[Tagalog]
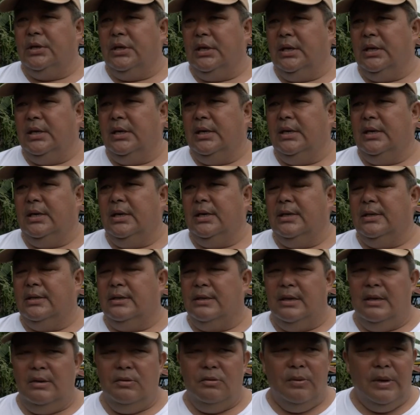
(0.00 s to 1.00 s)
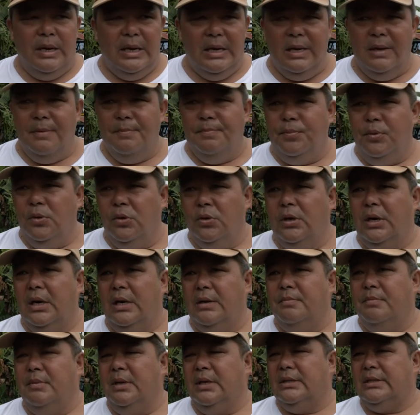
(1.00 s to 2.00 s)
and willing po
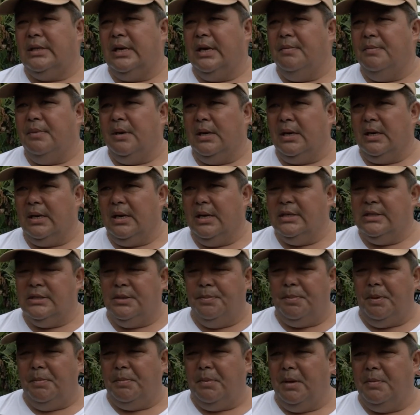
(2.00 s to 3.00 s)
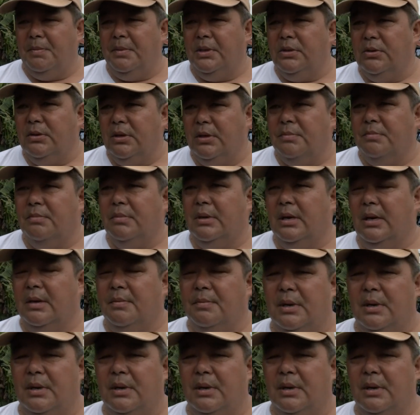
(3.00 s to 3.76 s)
ang mga taga-barangay sa pamamayukan mga